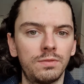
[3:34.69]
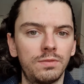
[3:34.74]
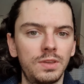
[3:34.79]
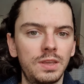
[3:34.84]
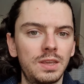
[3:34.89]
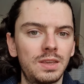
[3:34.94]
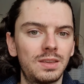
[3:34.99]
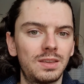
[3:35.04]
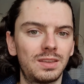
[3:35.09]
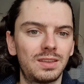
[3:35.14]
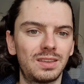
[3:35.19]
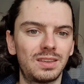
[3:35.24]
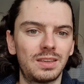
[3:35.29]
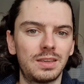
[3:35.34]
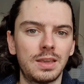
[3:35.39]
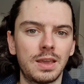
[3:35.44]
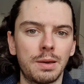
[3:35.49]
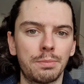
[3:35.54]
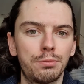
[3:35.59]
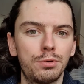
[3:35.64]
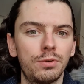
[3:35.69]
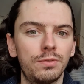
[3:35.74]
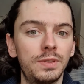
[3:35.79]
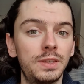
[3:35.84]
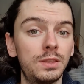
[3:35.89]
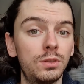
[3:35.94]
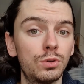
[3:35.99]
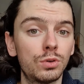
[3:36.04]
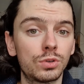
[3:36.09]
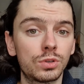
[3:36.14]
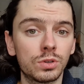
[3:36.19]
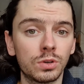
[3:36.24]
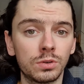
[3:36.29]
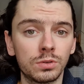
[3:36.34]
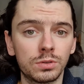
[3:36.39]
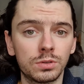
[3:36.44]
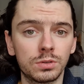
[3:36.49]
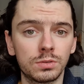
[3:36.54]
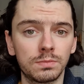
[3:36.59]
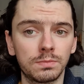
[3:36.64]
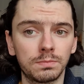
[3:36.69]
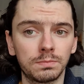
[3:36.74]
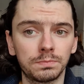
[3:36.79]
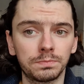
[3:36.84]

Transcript: vie qui est un peu vide de sens.